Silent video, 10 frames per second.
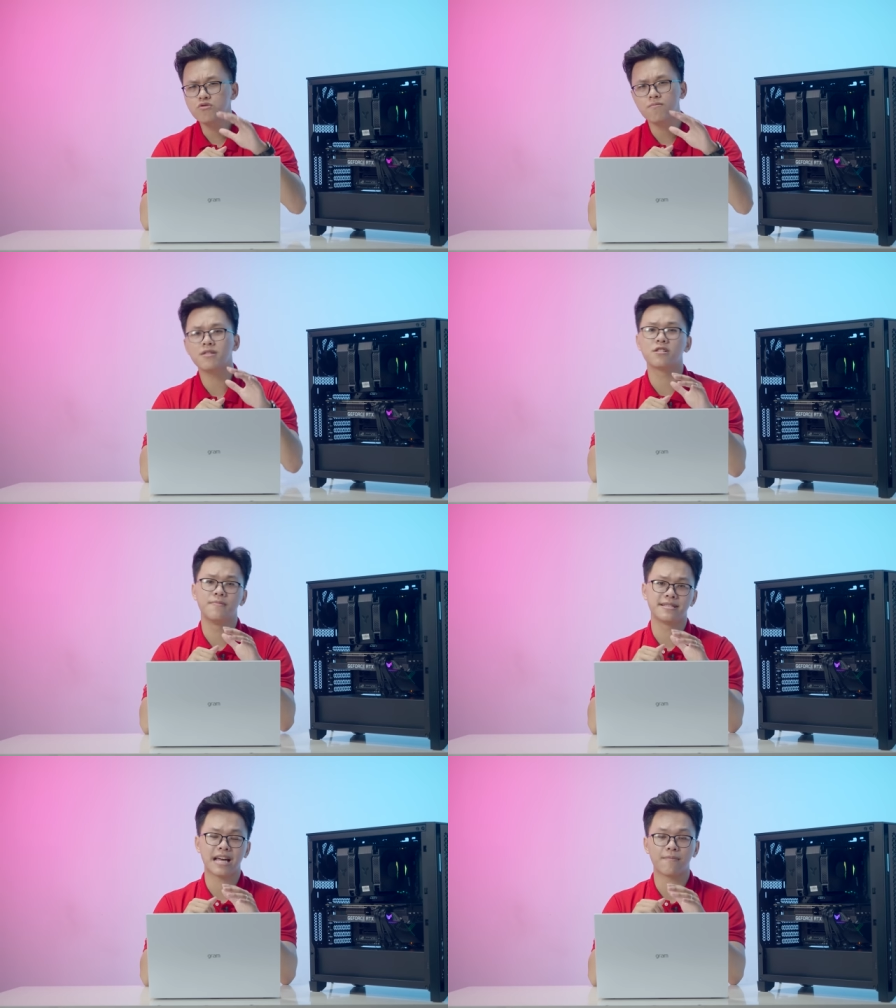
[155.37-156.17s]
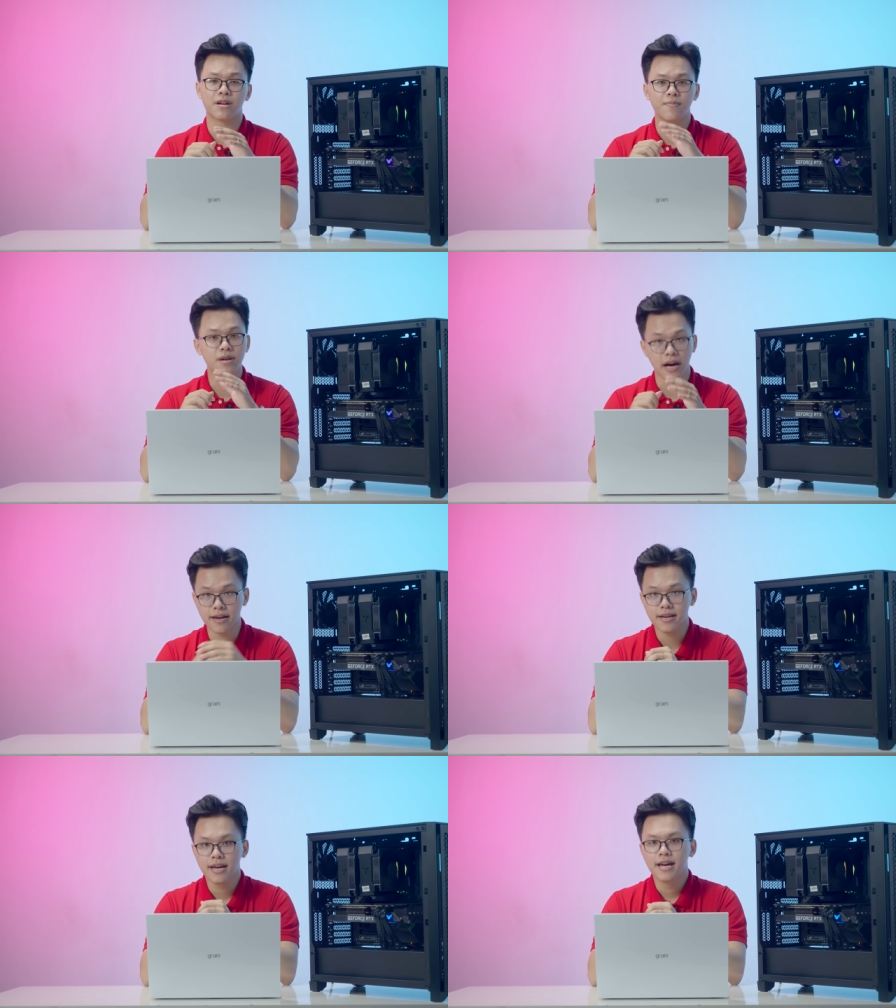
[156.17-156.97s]
từng bao giờ mình chạm đến cái mức
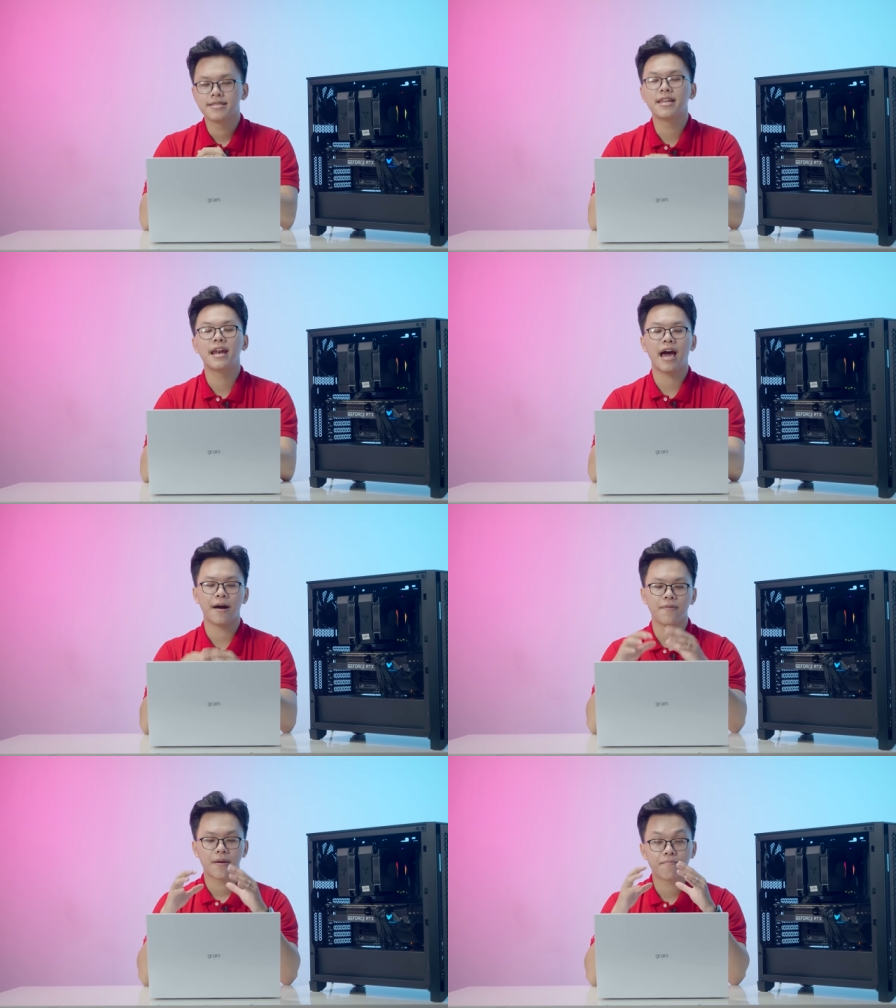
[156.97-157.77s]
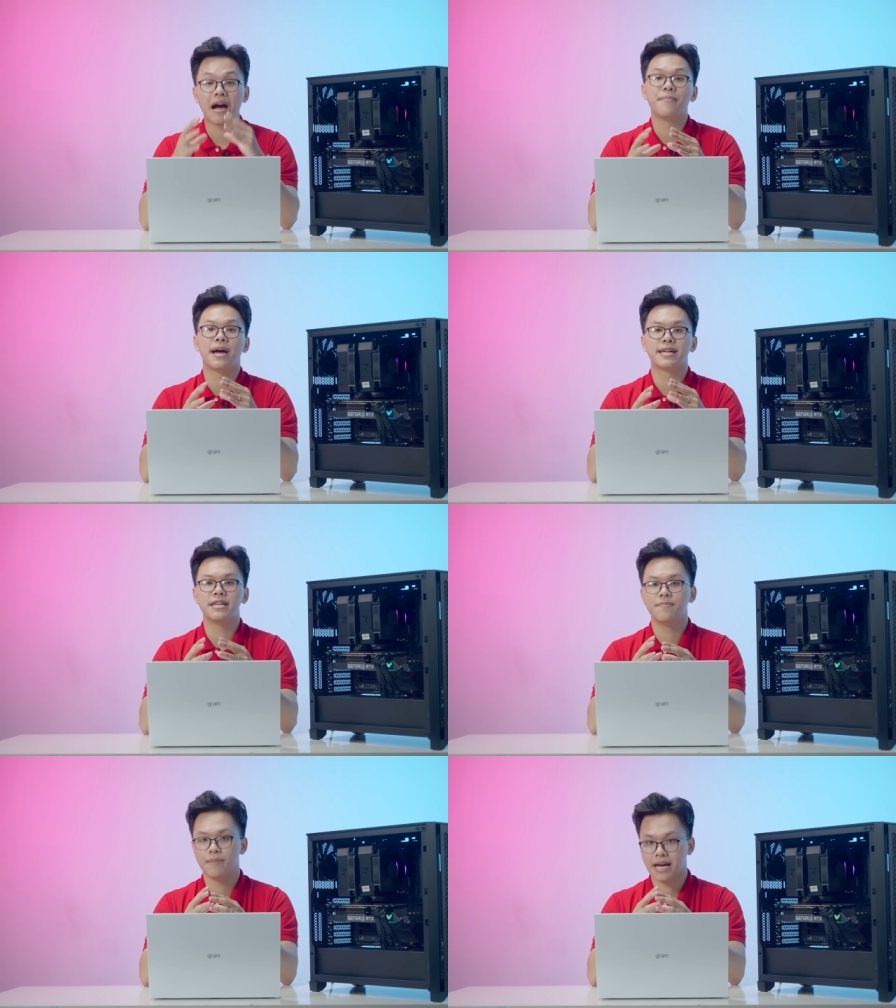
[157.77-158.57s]
đấy. Thế nên là ba mươi hai gi
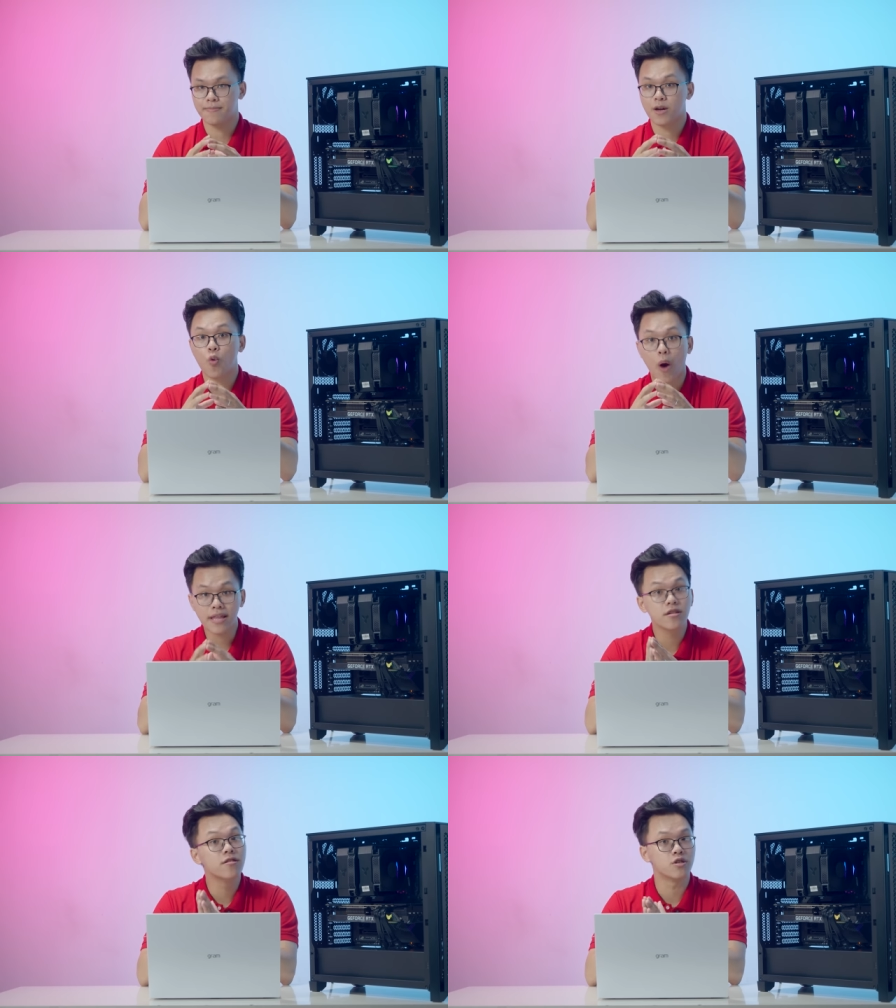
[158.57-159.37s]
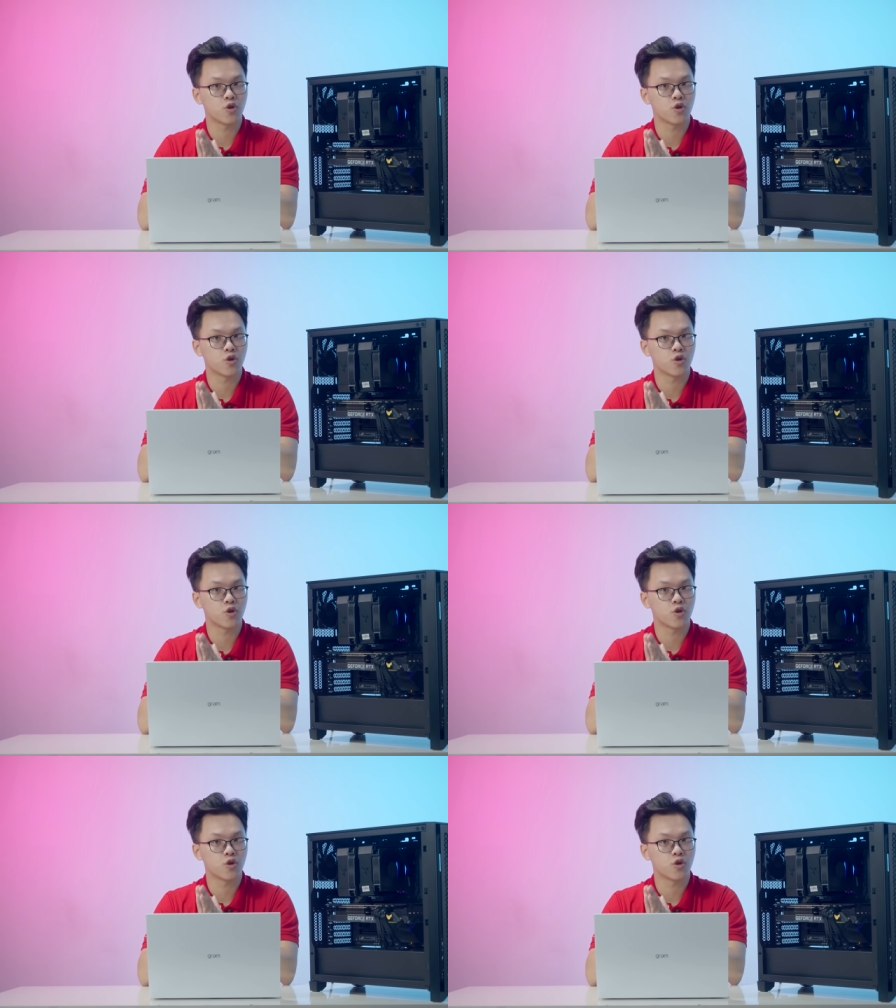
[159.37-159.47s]
ga bai mình cảm thấy quá thừa